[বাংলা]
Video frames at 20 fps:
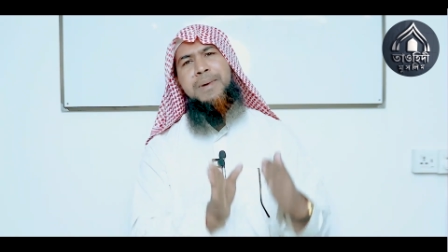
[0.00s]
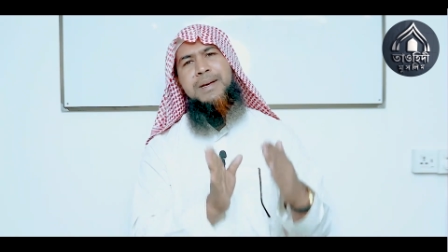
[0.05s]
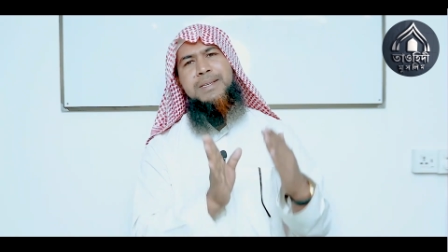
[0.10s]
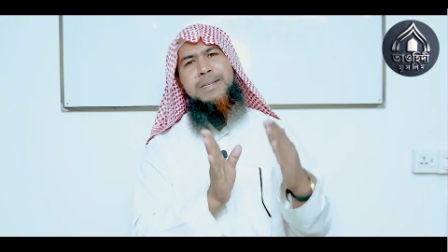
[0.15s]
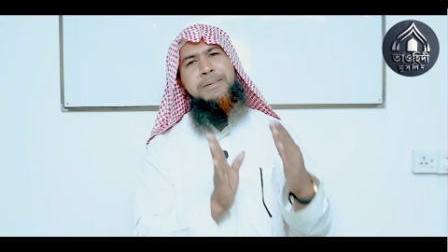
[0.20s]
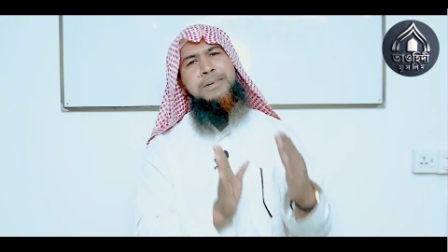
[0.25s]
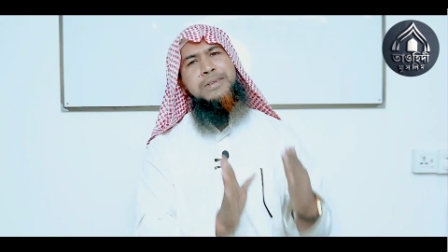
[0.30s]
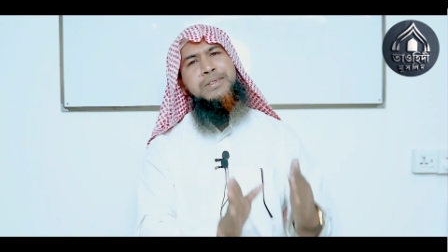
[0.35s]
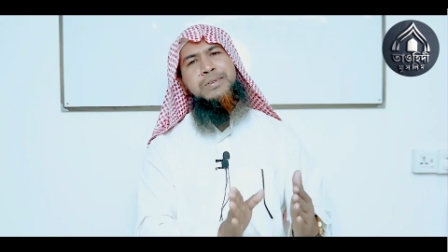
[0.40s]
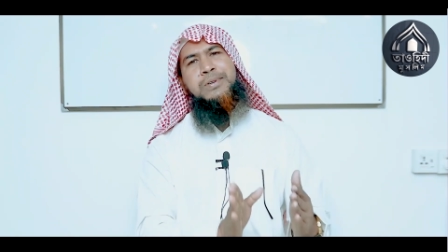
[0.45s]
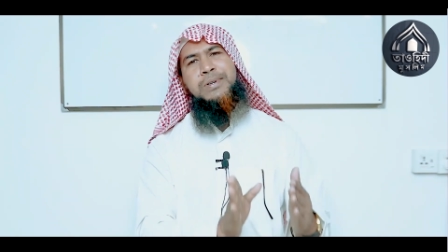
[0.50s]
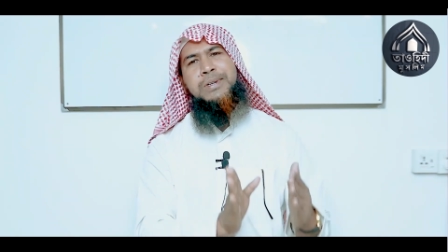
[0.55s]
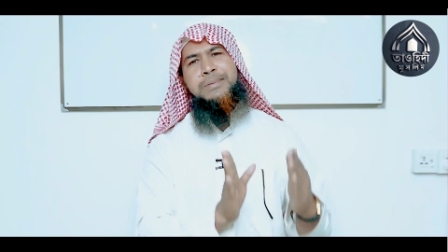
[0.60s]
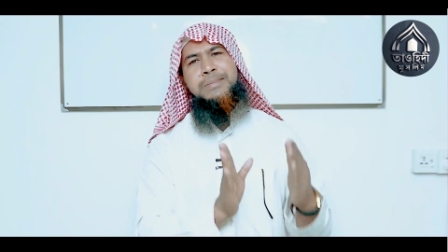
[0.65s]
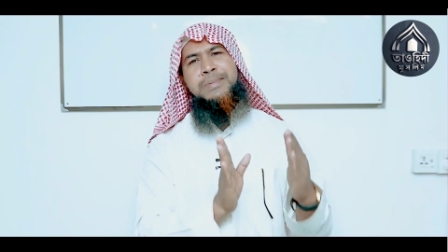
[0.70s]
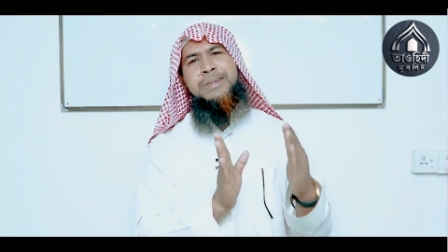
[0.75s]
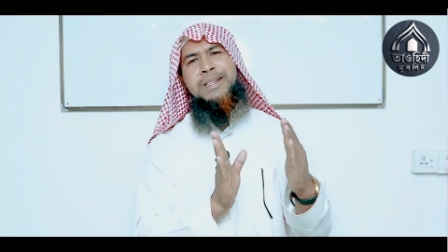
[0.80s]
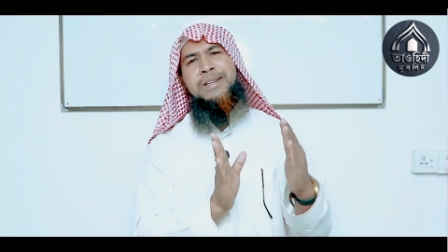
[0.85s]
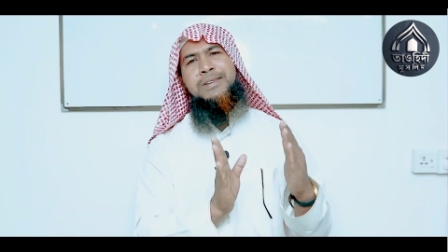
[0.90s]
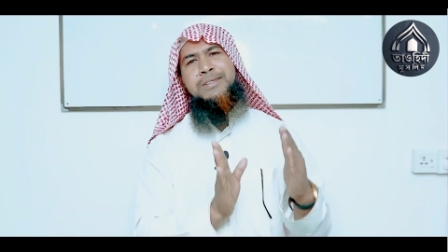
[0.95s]
মাধবের সঙ্গে
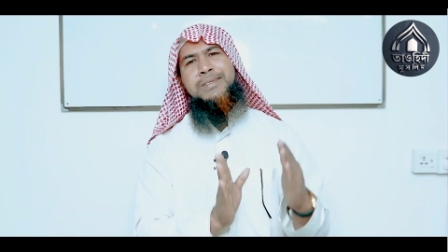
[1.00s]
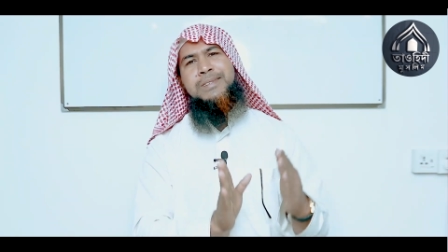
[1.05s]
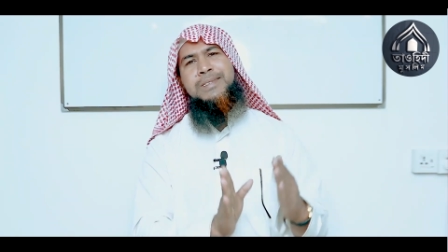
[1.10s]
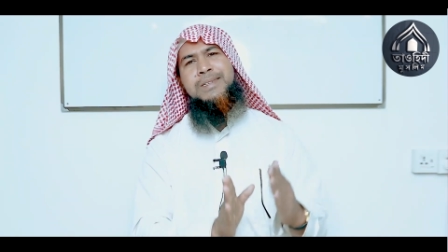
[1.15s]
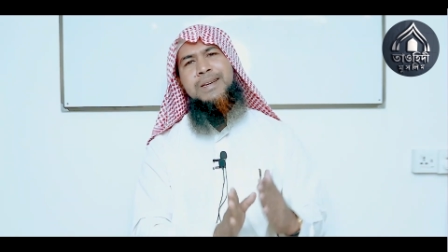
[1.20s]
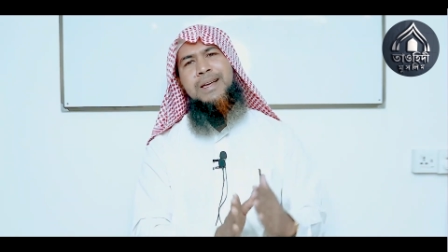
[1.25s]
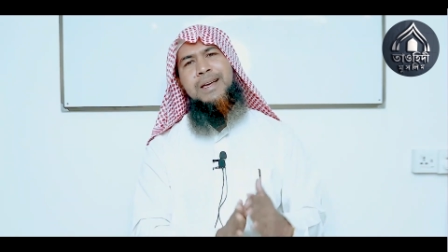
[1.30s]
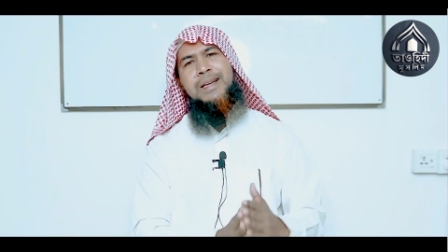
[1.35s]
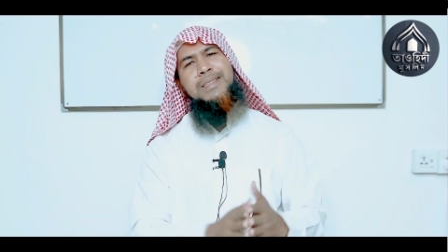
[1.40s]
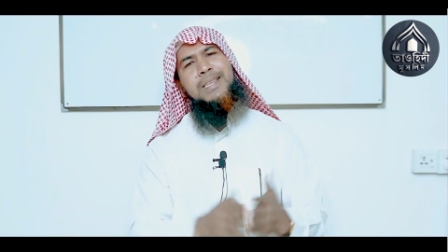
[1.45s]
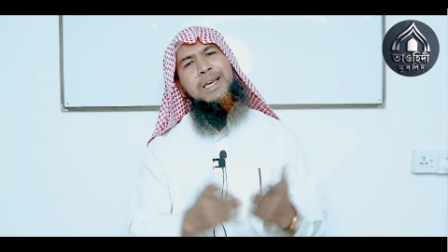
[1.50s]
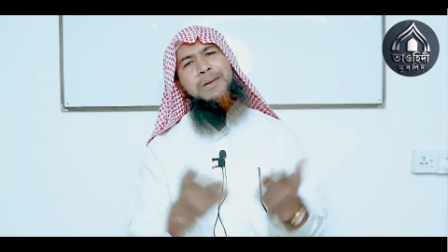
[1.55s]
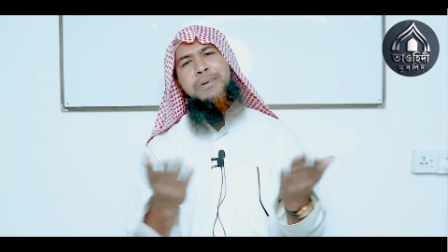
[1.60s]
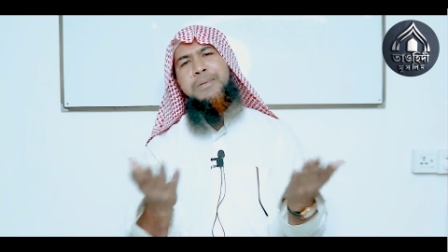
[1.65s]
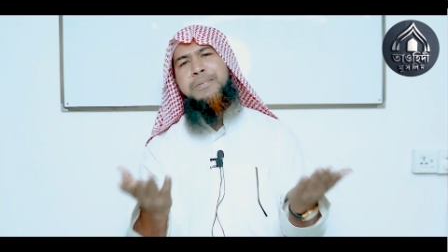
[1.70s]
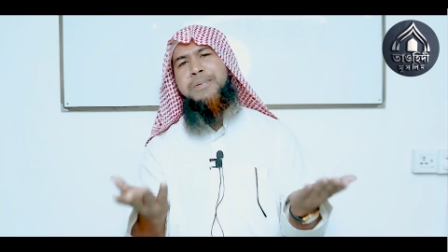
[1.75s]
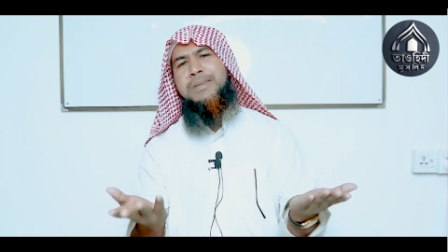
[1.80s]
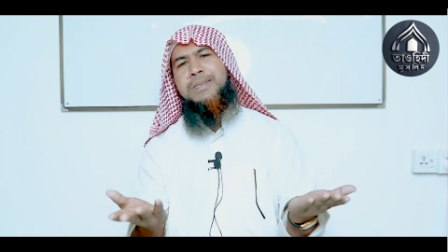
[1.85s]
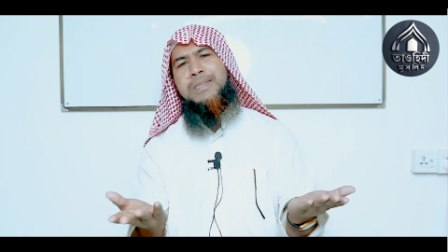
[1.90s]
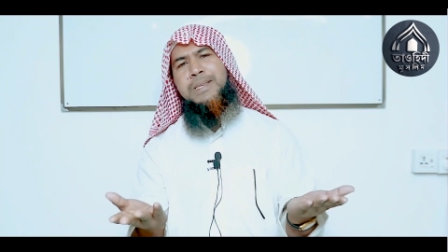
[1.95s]
মিল হচ্ছে না তাই
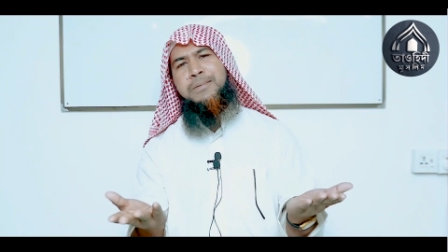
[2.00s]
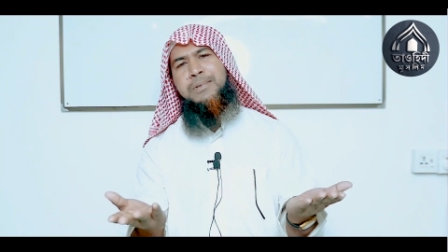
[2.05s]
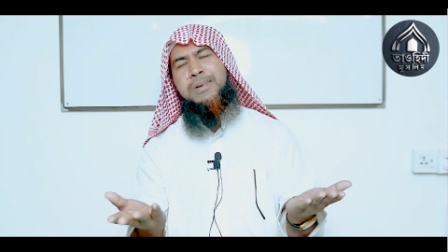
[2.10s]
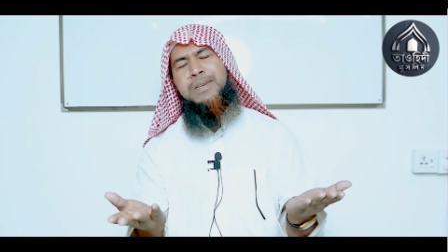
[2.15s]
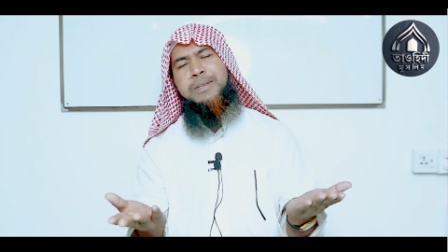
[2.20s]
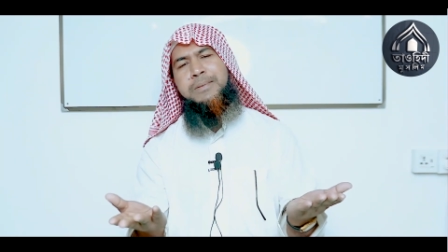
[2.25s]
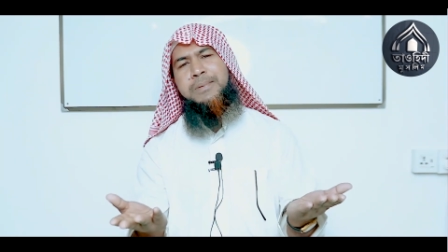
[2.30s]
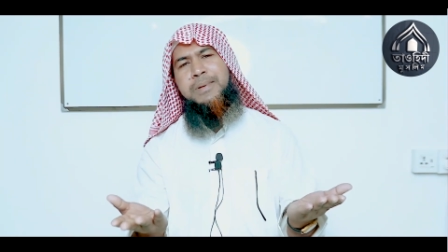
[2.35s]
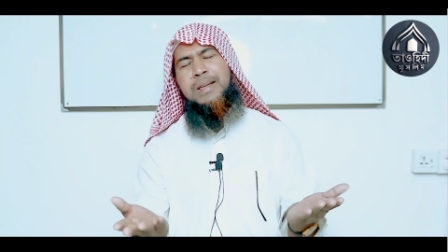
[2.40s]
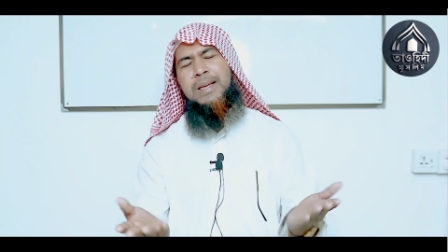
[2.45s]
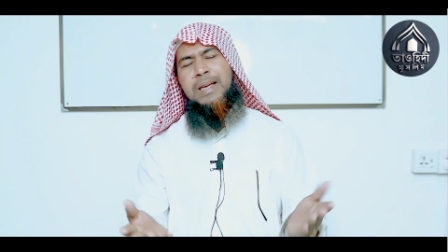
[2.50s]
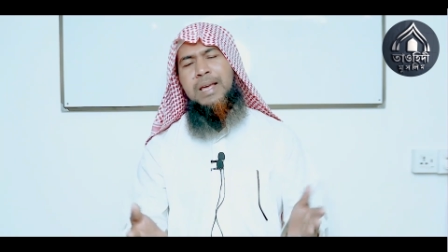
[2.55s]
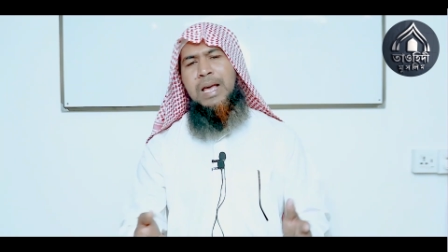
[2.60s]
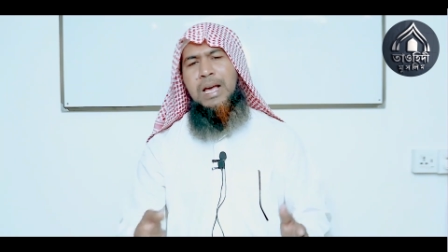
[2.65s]
বলে ফিতনা বলে দিবেন